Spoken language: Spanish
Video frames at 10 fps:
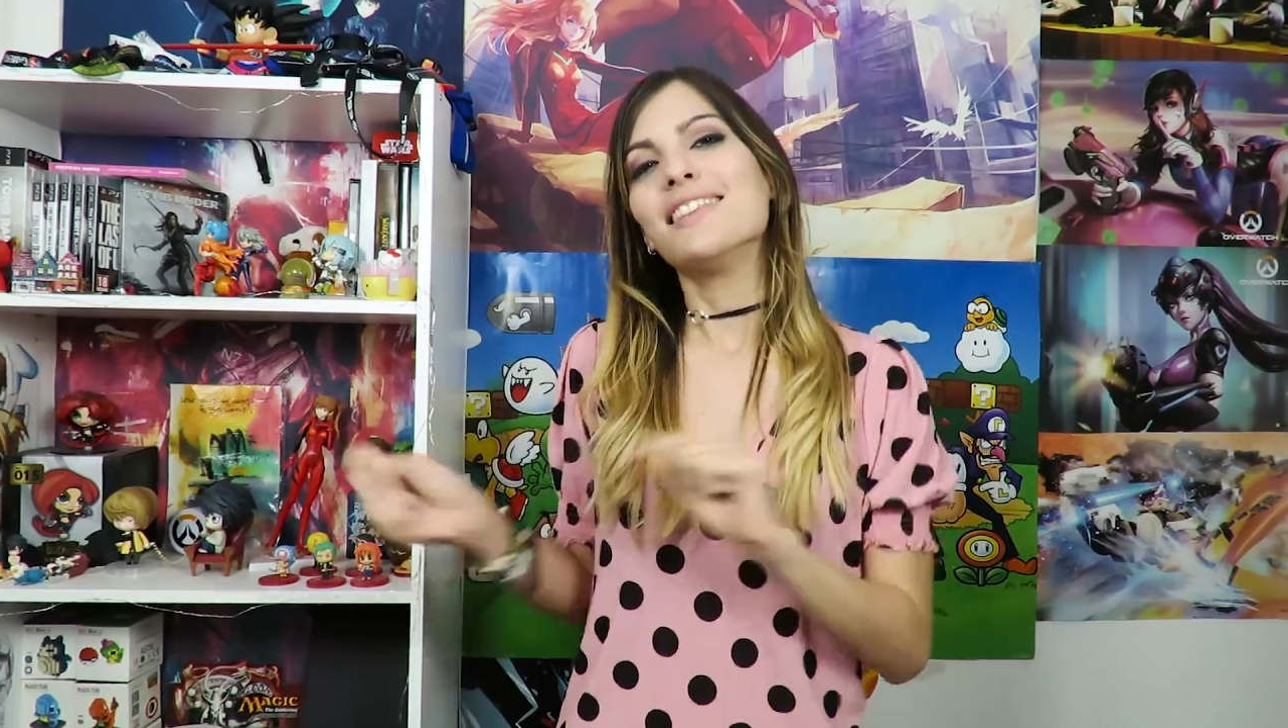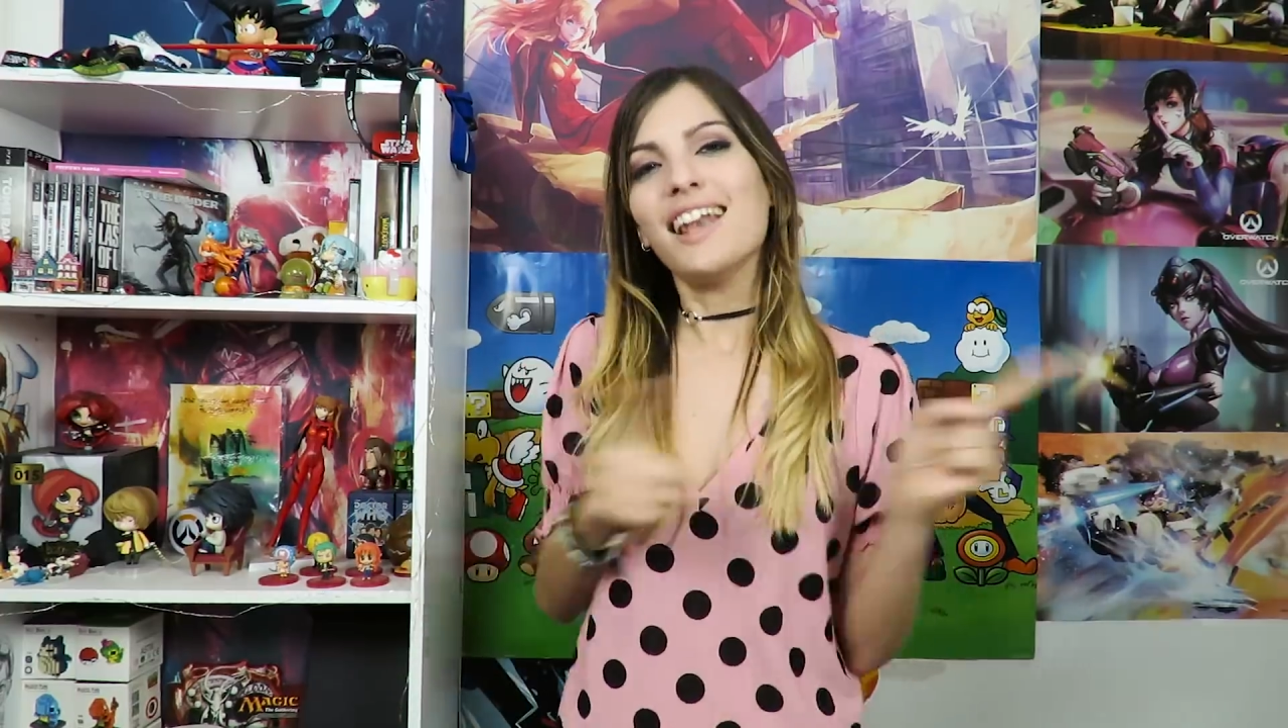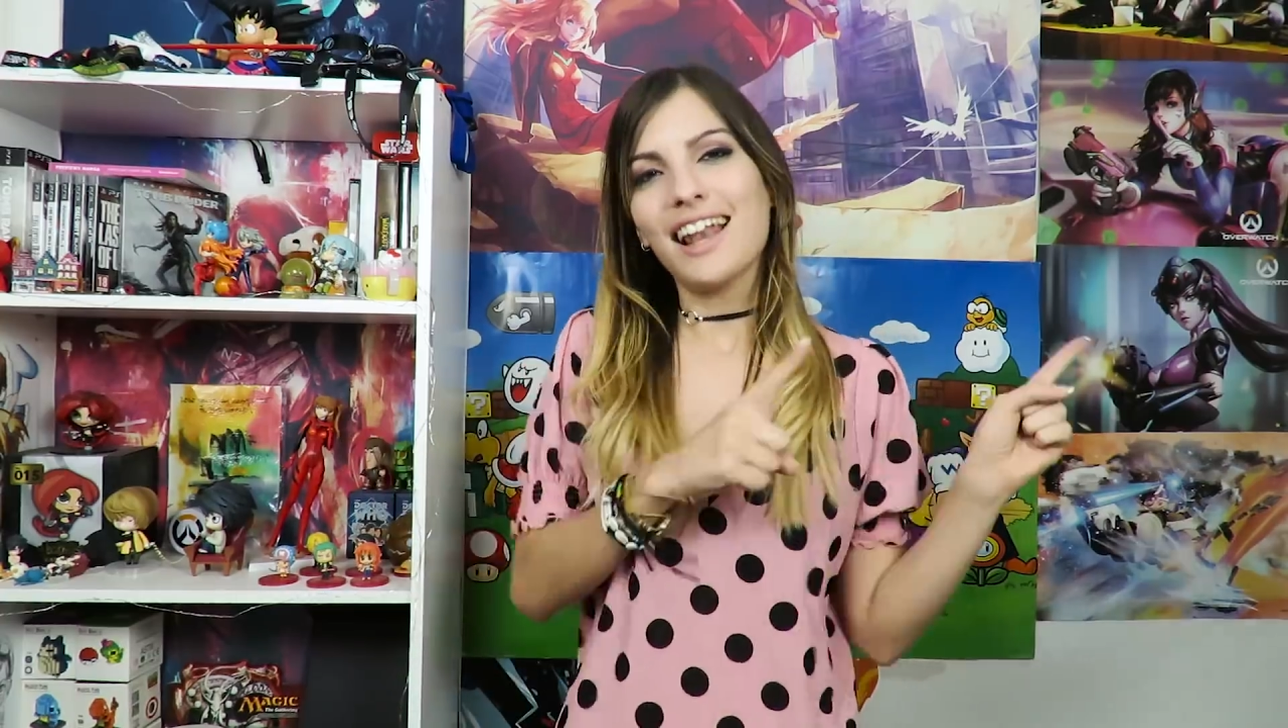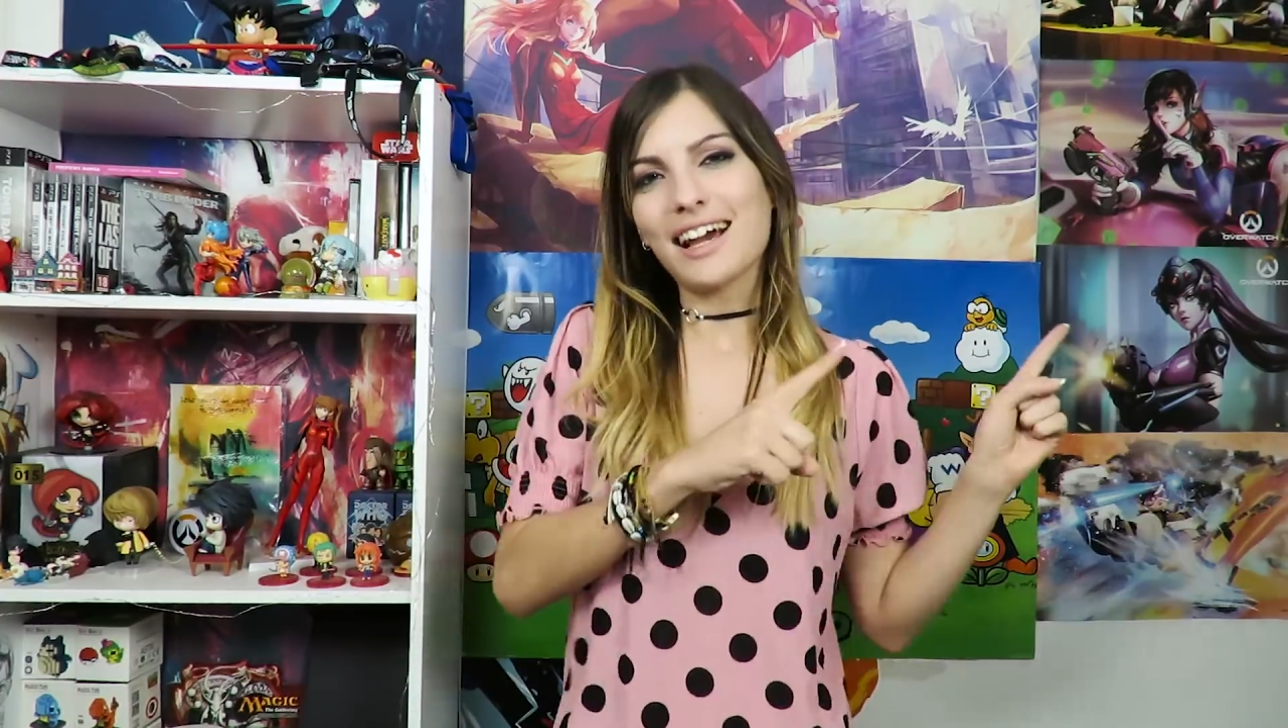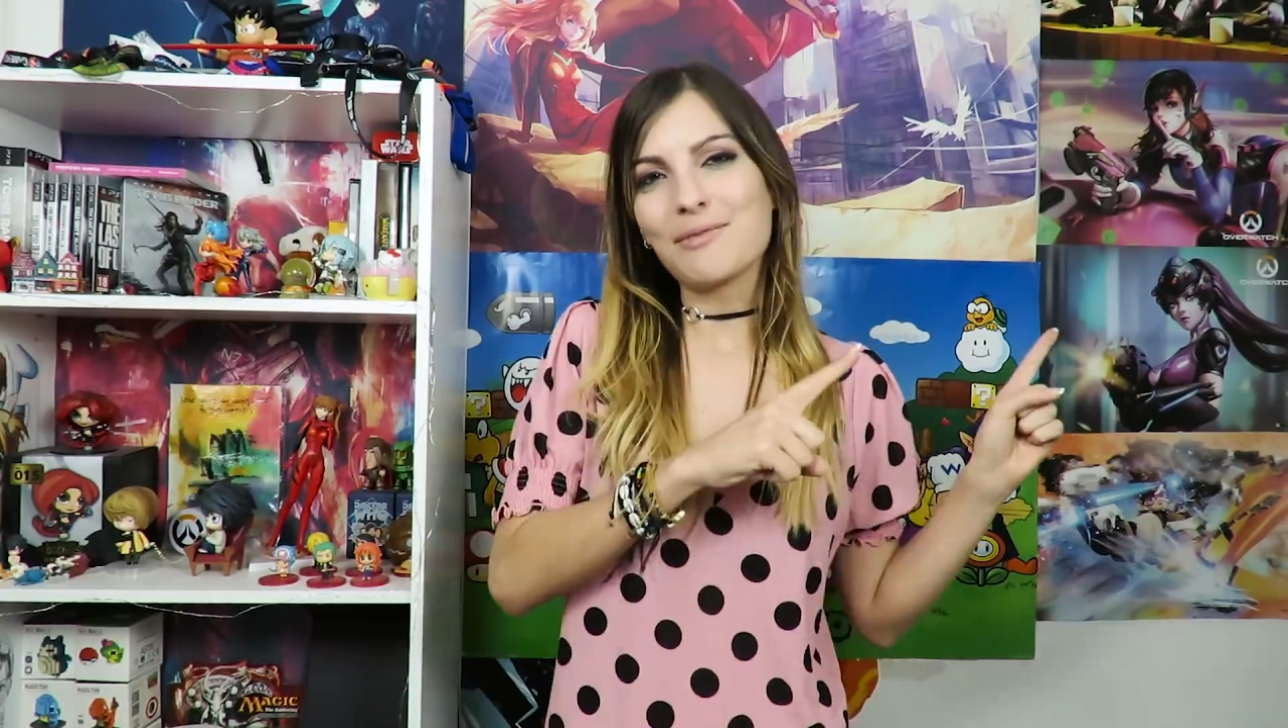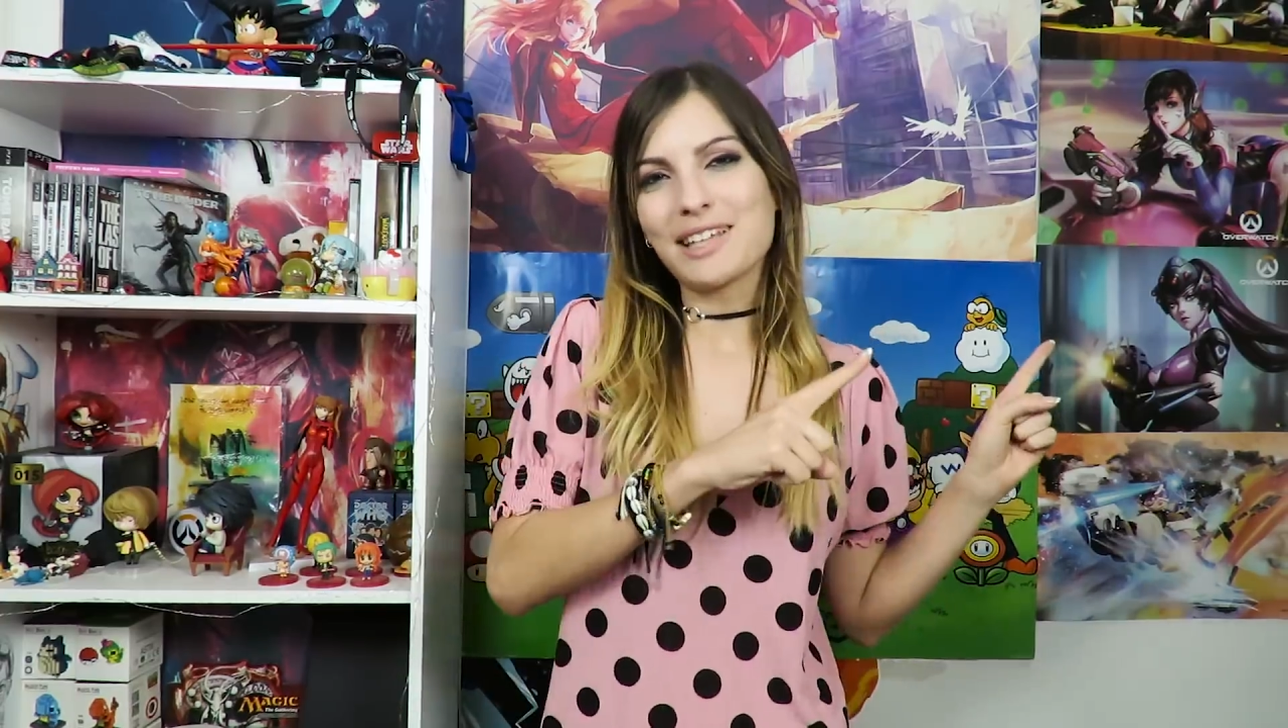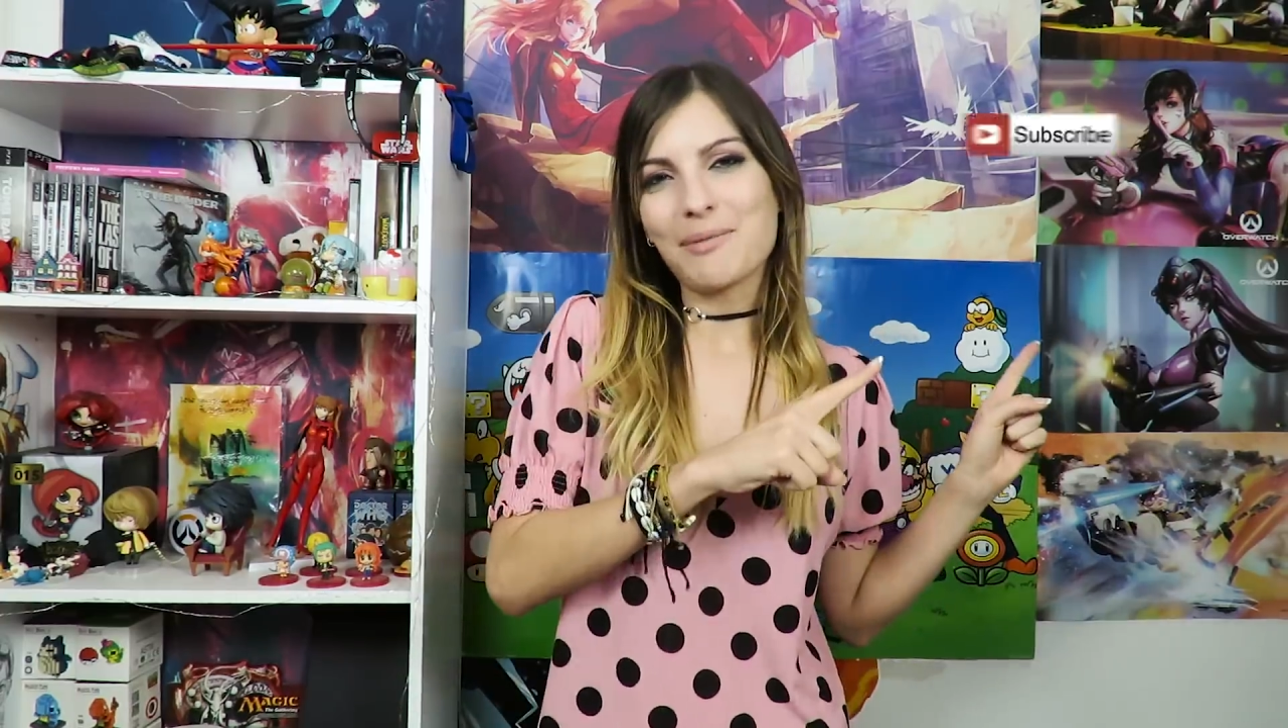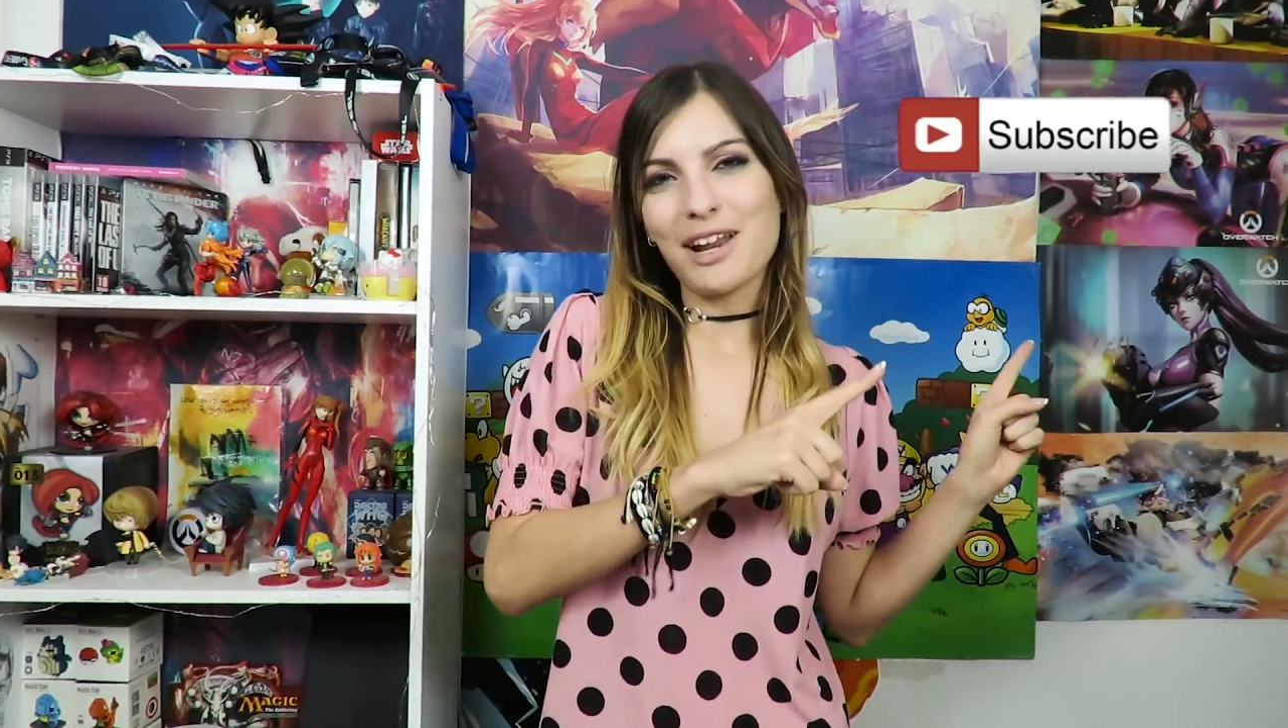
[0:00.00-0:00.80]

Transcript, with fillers: Dale la campanita